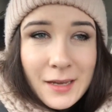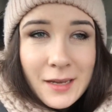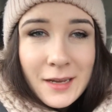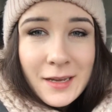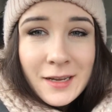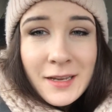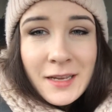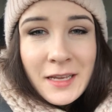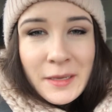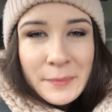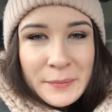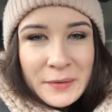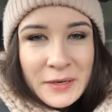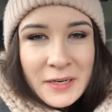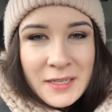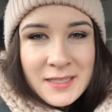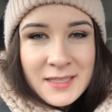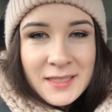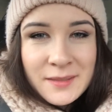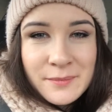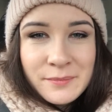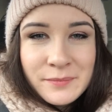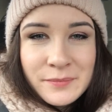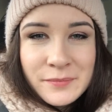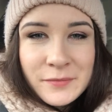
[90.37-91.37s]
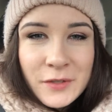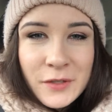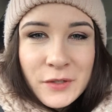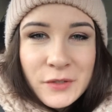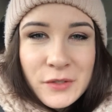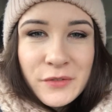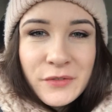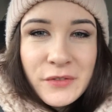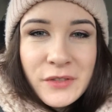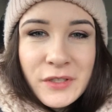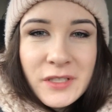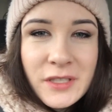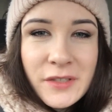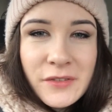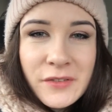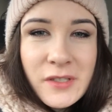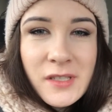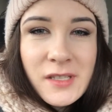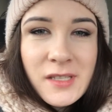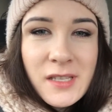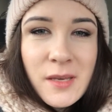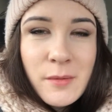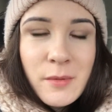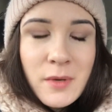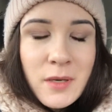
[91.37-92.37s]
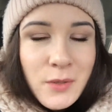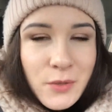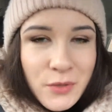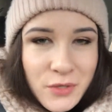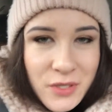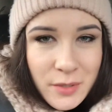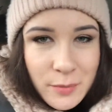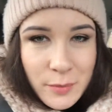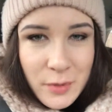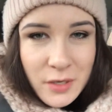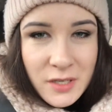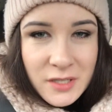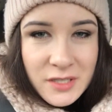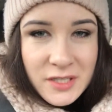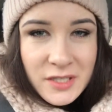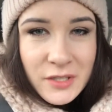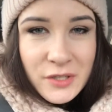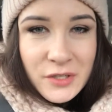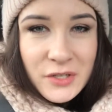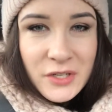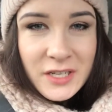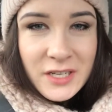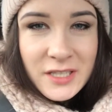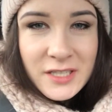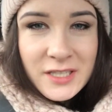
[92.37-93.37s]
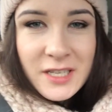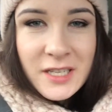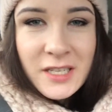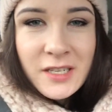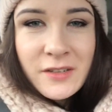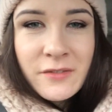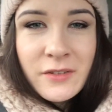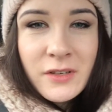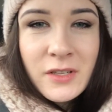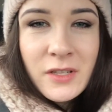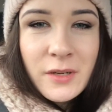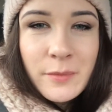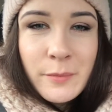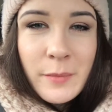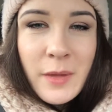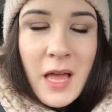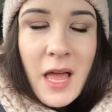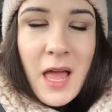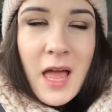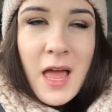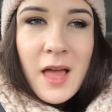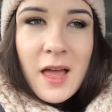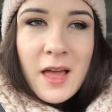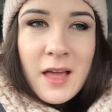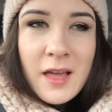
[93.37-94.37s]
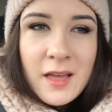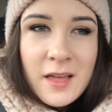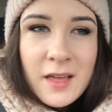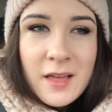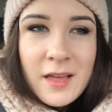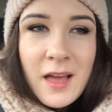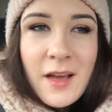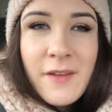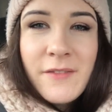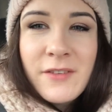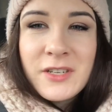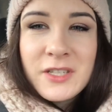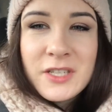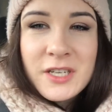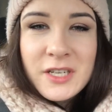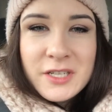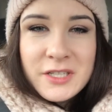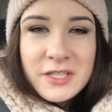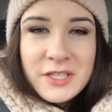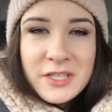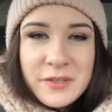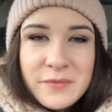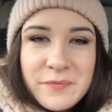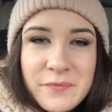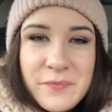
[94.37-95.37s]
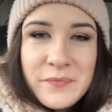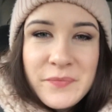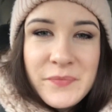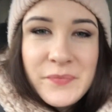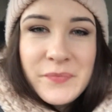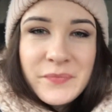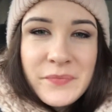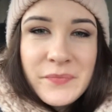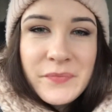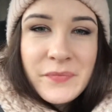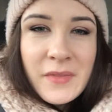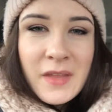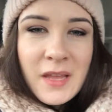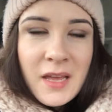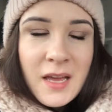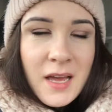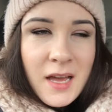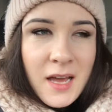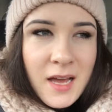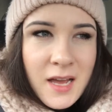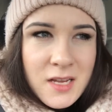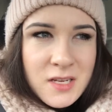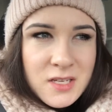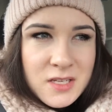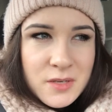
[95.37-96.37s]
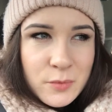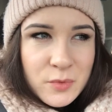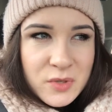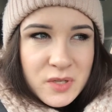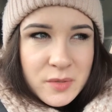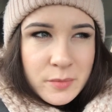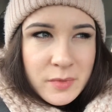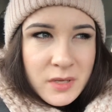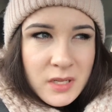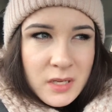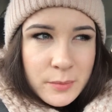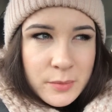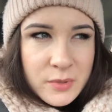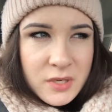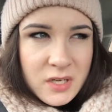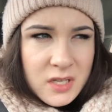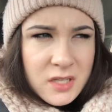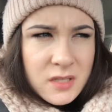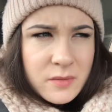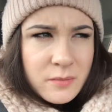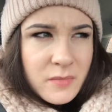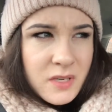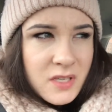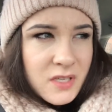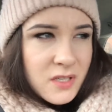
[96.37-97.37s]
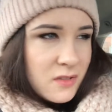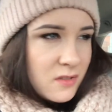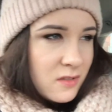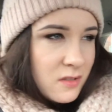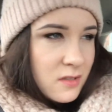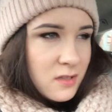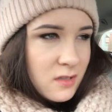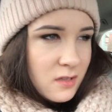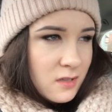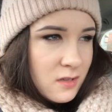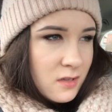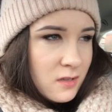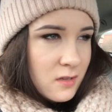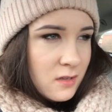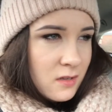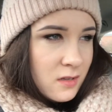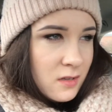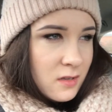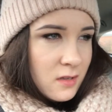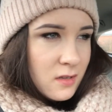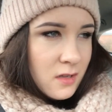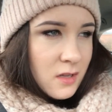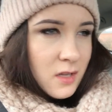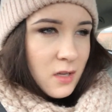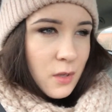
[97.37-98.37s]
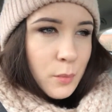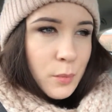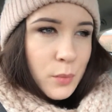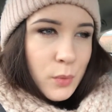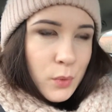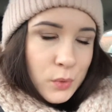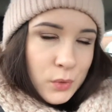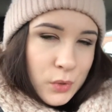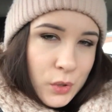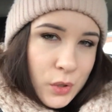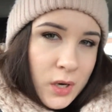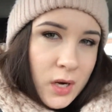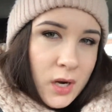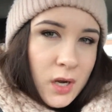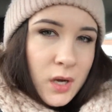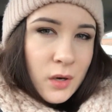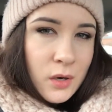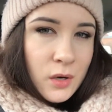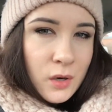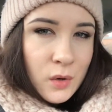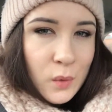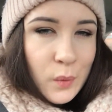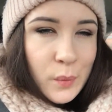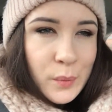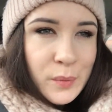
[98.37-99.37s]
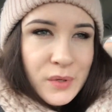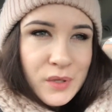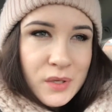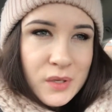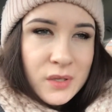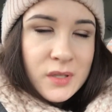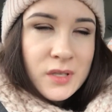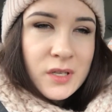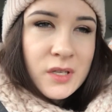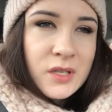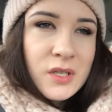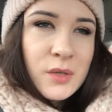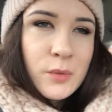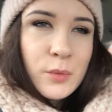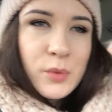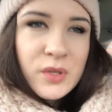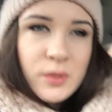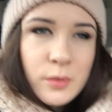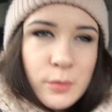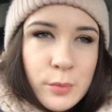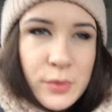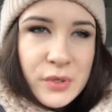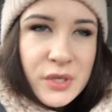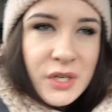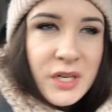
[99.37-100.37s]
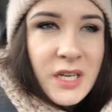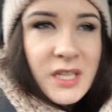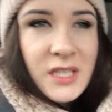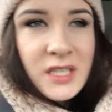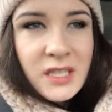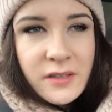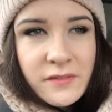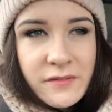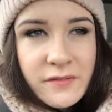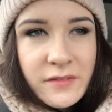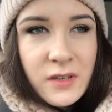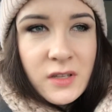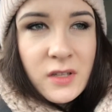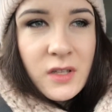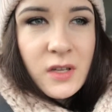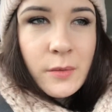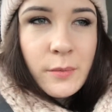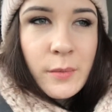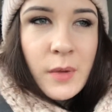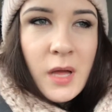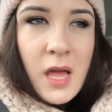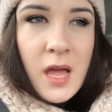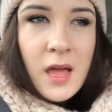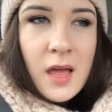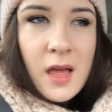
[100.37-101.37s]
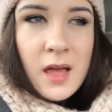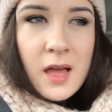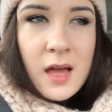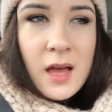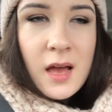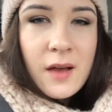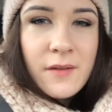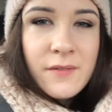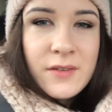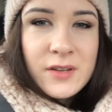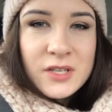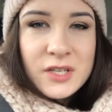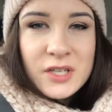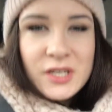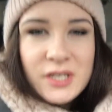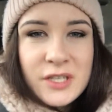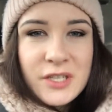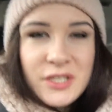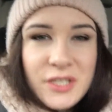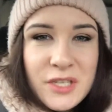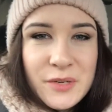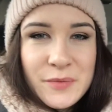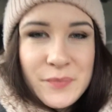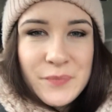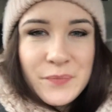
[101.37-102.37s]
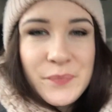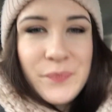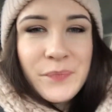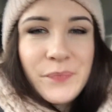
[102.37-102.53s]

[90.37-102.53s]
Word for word: E, I polecam oczywiście wszystkim i już nie mogę się doczekać, kiedy wyjdą e, Avengersi a jeszcze musimy ile poczekać? Miesiąc? Półtora około. Półtora około miesiąca jeszcze musimy poczekać i wyjdą Avengersi.